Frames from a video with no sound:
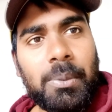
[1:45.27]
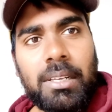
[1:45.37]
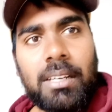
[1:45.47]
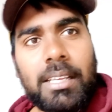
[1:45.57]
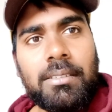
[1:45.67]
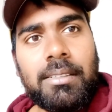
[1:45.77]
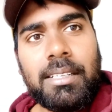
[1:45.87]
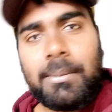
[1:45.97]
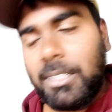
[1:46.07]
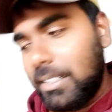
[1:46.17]
పిల్లులు అవి
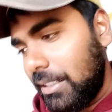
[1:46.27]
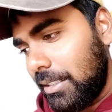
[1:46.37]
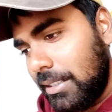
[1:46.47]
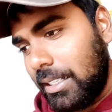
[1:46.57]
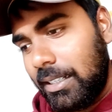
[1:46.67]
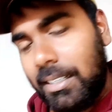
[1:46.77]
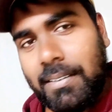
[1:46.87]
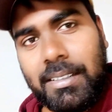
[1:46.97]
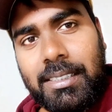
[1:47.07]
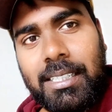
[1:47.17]
ఉంటాయి మళ్ళీ దాన్ని ఏమన్నా